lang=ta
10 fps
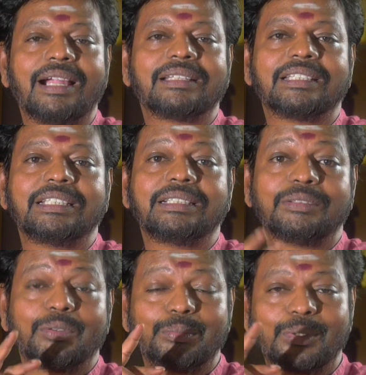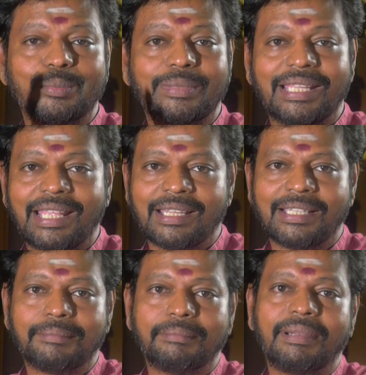அடுத்தது ரொம்ப ரொம்ப
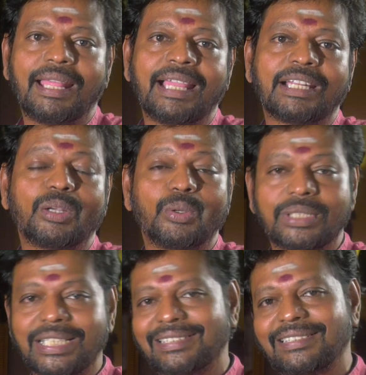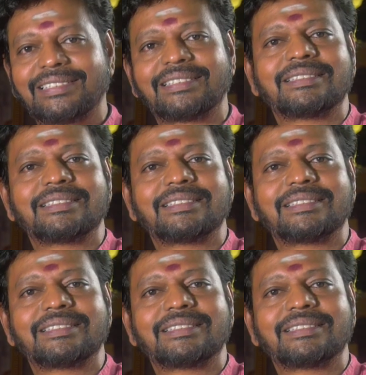ரேரான பிளாக் லோட்டஸ்